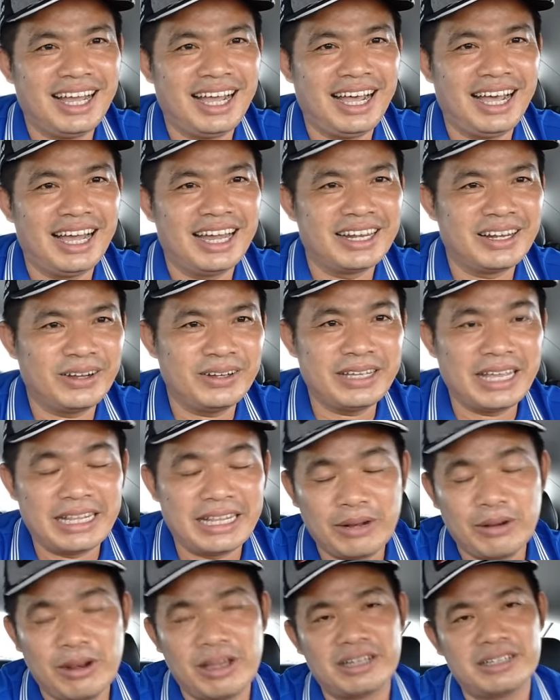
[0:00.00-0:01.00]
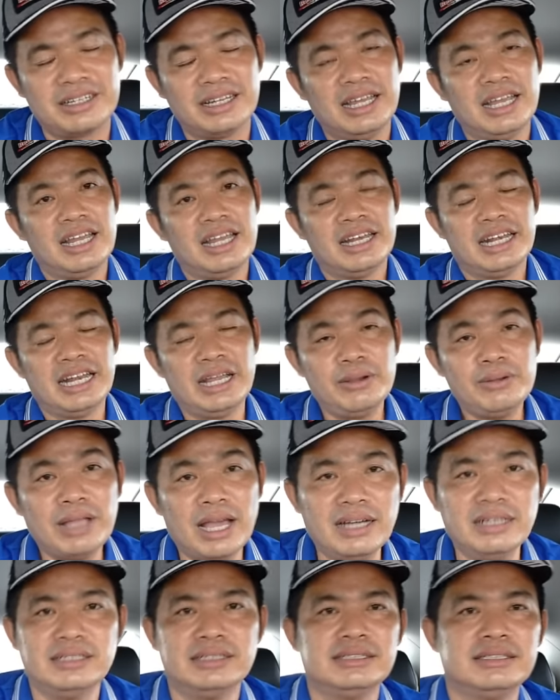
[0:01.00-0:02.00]
à, nói về theo lực
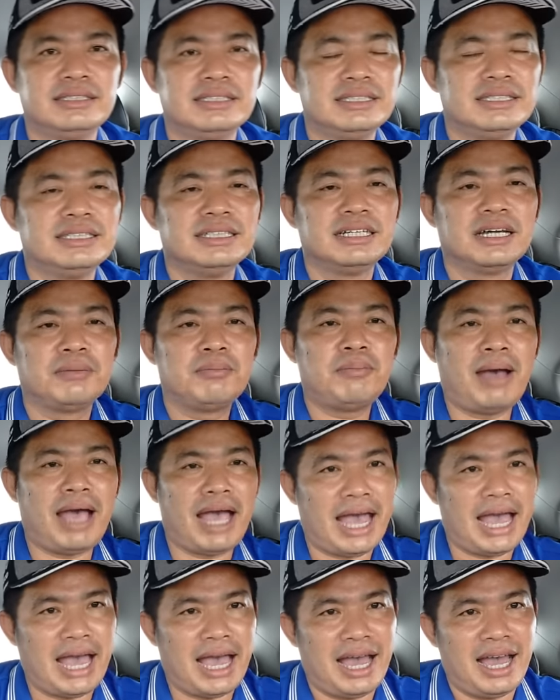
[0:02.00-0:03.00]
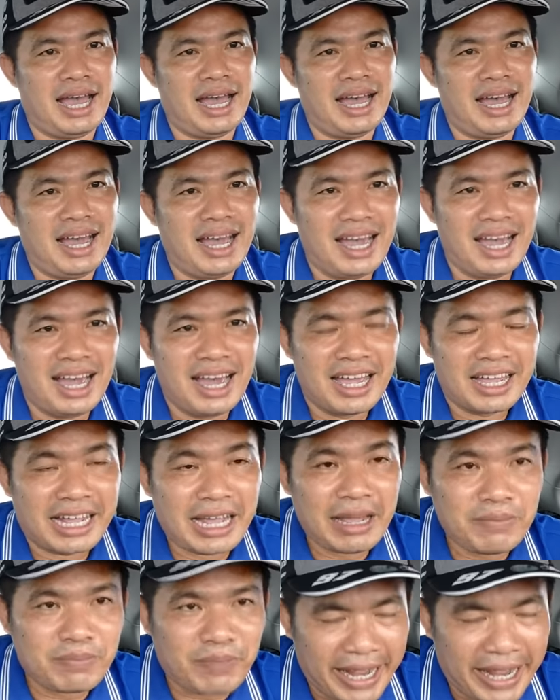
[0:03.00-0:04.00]
nếu như mà
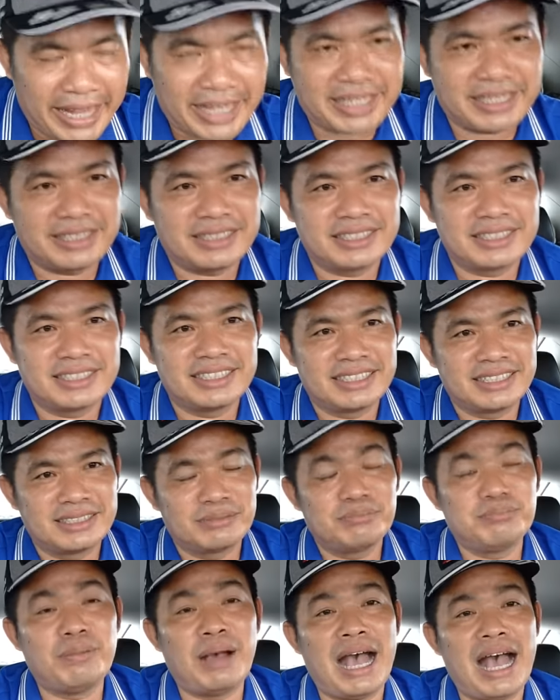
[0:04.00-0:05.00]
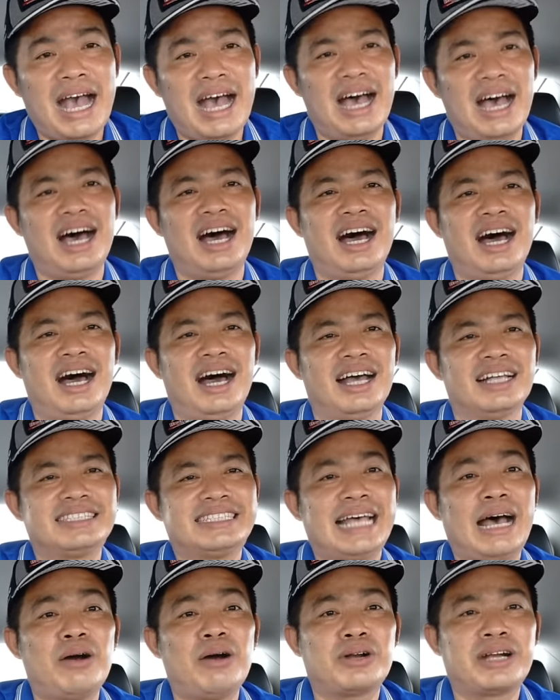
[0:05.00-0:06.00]
cái việc mà
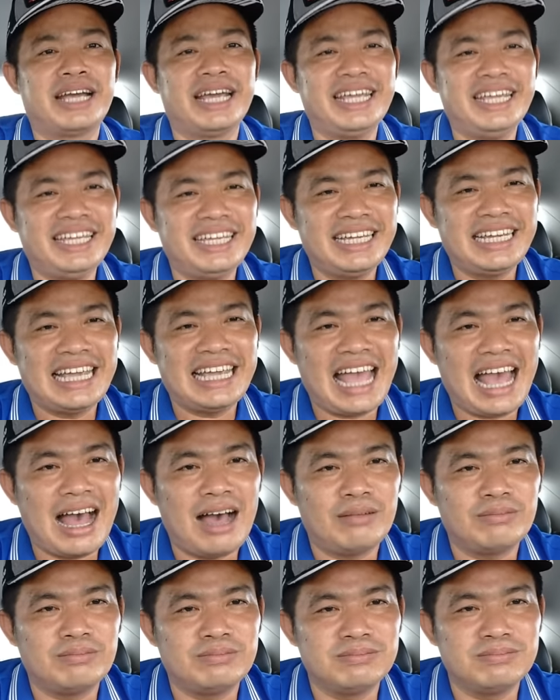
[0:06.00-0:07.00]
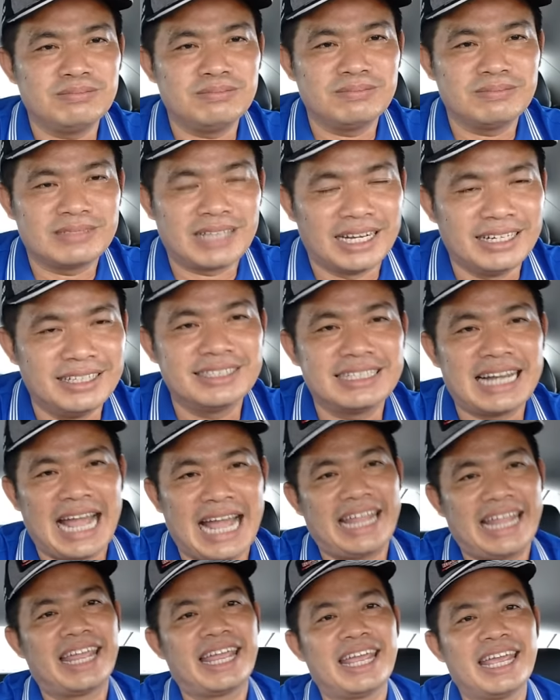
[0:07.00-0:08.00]
sau khi ông thưởng
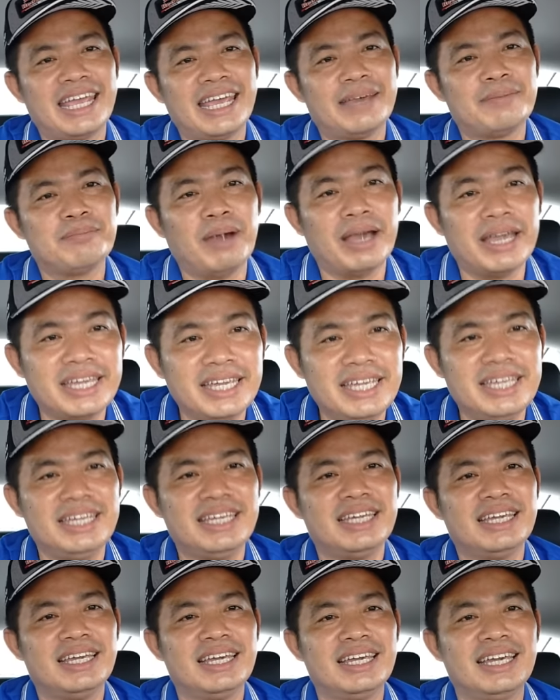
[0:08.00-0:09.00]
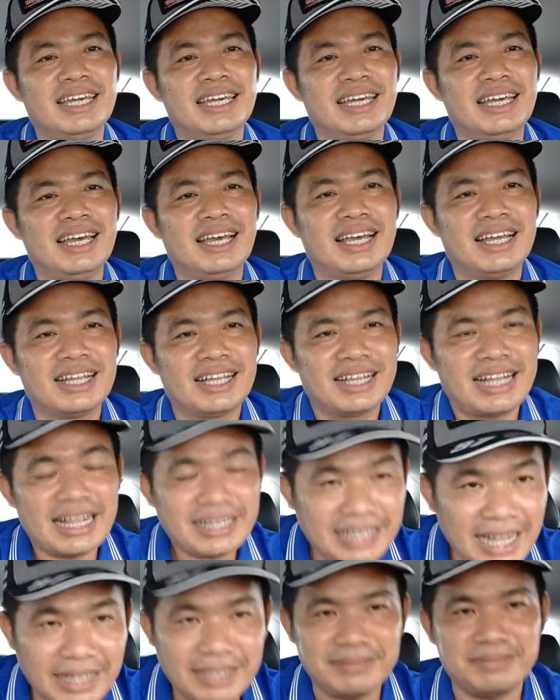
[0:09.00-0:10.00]
này bị các
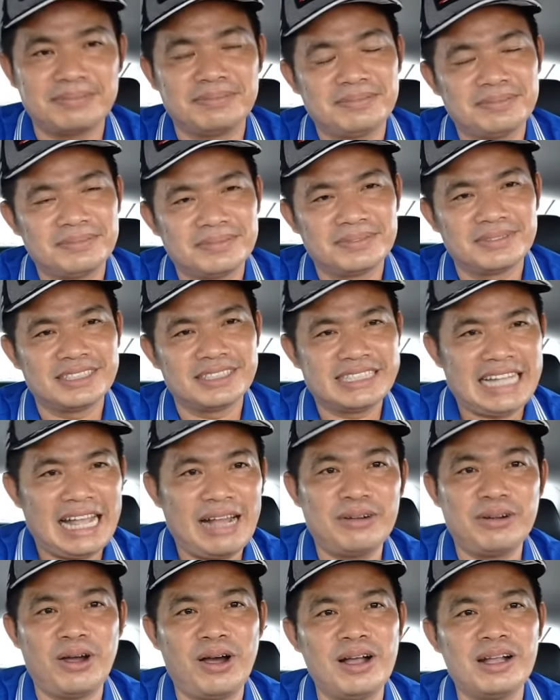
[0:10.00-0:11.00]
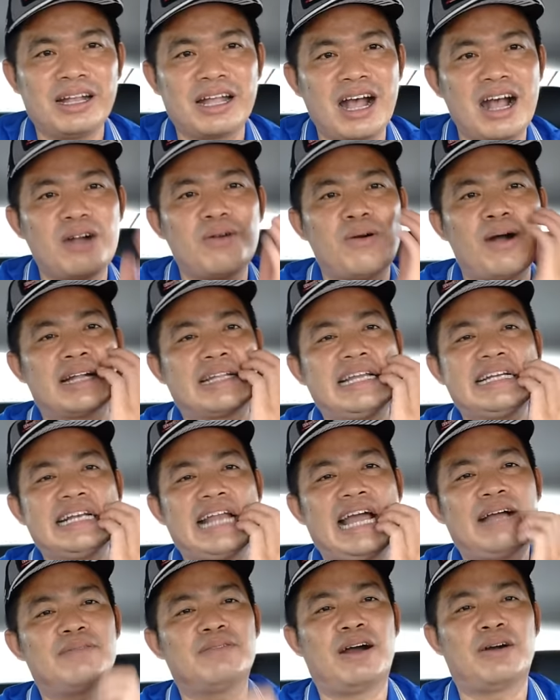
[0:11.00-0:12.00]
chức sau đó cơ quan chức
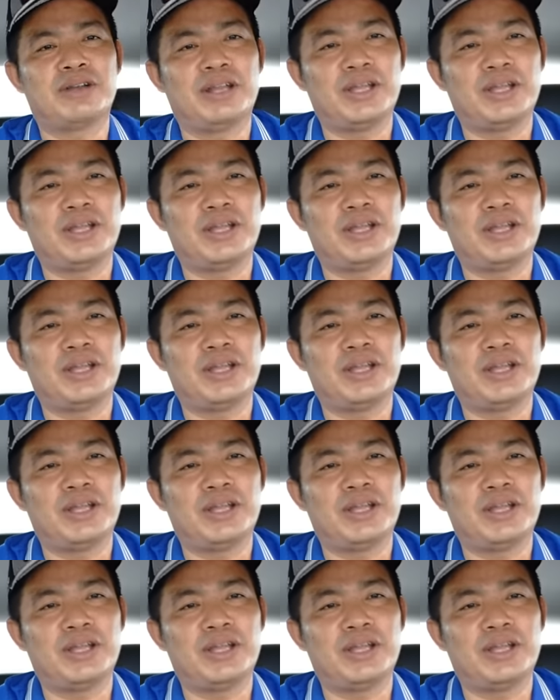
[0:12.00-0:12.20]
năng vào điều